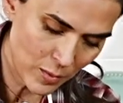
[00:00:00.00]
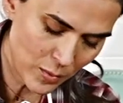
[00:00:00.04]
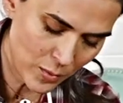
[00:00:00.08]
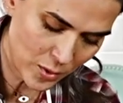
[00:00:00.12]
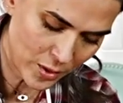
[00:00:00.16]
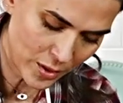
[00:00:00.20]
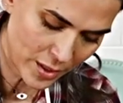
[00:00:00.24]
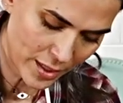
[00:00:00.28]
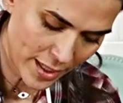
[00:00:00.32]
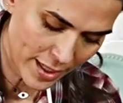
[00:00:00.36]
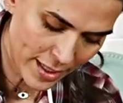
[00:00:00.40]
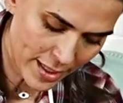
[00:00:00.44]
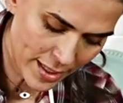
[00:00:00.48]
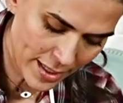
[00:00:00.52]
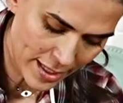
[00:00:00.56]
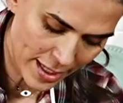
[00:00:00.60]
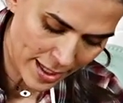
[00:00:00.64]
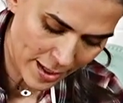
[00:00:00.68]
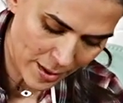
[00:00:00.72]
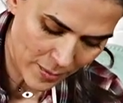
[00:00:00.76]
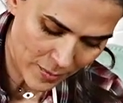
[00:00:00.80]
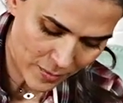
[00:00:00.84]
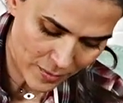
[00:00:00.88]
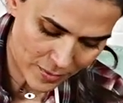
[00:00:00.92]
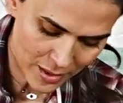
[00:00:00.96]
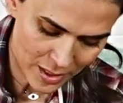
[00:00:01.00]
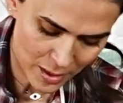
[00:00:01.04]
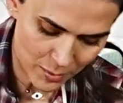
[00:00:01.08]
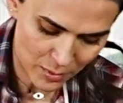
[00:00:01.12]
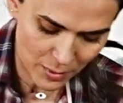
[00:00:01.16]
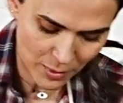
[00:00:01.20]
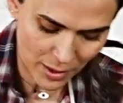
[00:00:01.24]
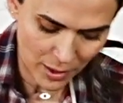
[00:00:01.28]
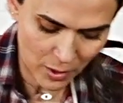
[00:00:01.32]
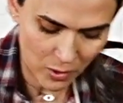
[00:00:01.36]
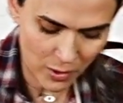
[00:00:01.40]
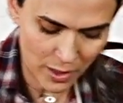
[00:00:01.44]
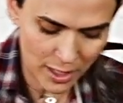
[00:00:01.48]
porque ahí ya se me
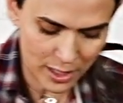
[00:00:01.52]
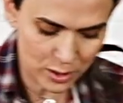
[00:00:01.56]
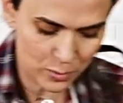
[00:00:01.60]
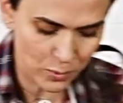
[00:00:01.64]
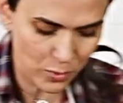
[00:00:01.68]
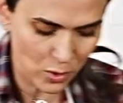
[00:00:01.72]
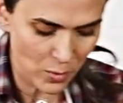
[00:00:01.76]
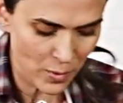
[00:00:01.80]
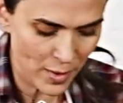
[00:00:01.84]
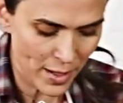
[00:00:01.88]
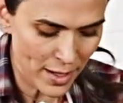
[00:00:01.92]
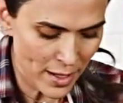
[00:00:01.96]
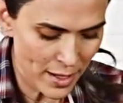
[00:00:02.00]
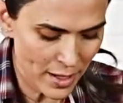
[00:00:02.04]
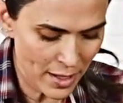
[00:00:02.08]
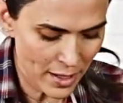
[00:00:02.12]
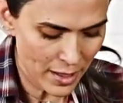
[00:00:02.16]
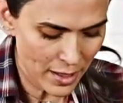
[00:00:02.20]
bajó la espuma.